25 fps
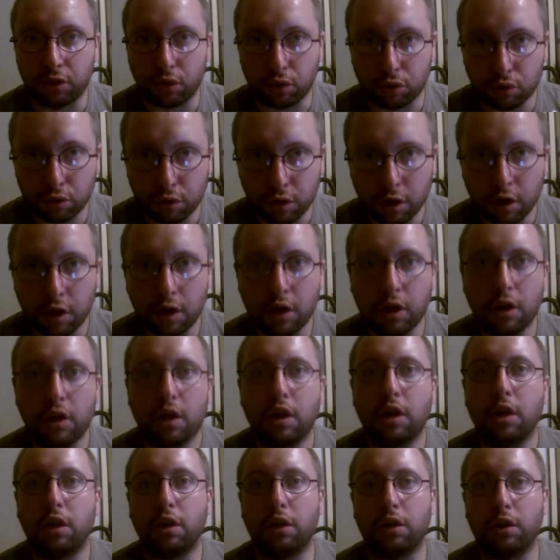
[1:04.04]
Tortue.
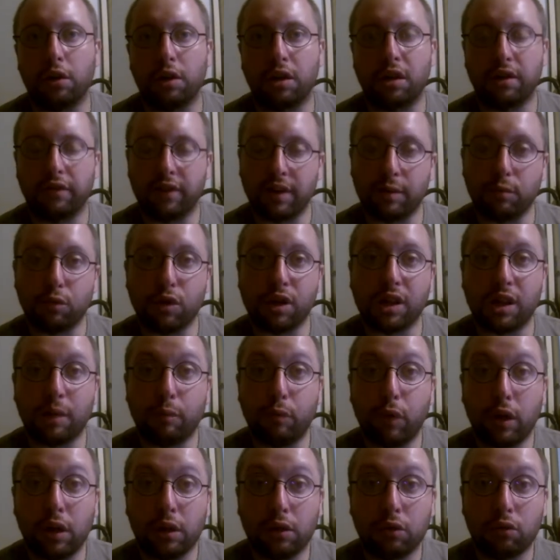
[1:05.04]
Euh, c'est vraiment
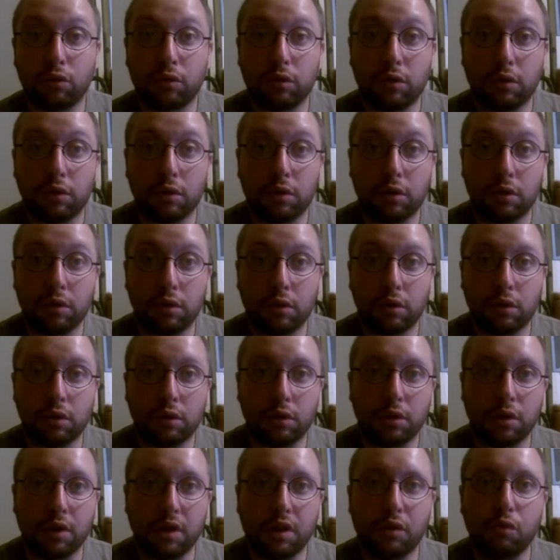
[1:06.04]
sympa, donc
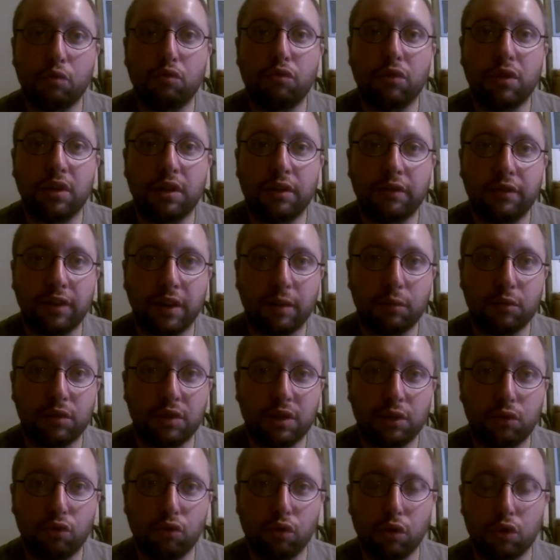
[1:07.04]
euh, si vous pouvez y faire un
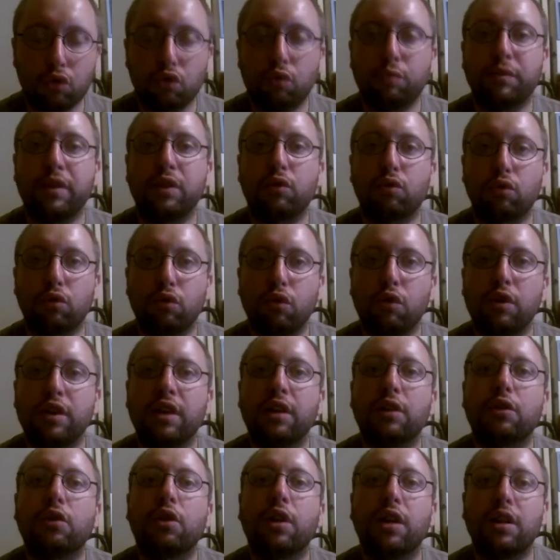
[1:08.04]
petit tour, je vous mets donc le
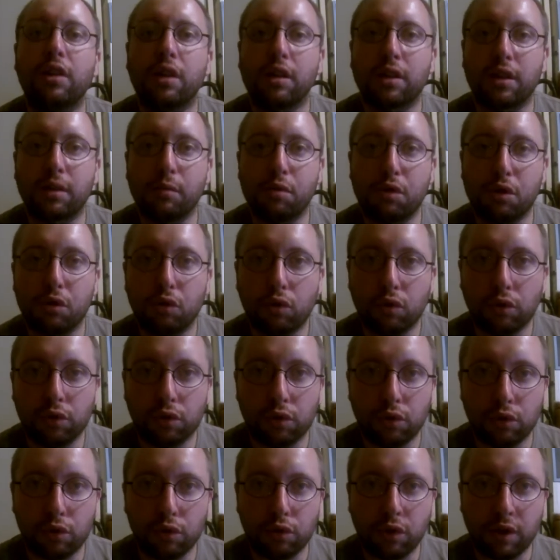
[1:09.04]
lien dans la description
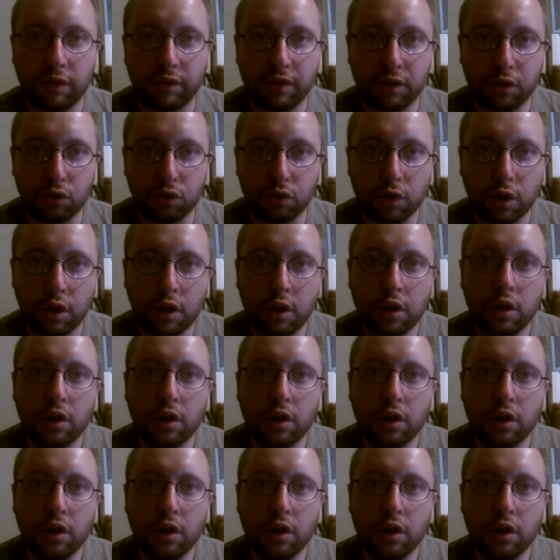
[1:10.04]
de la vidéo.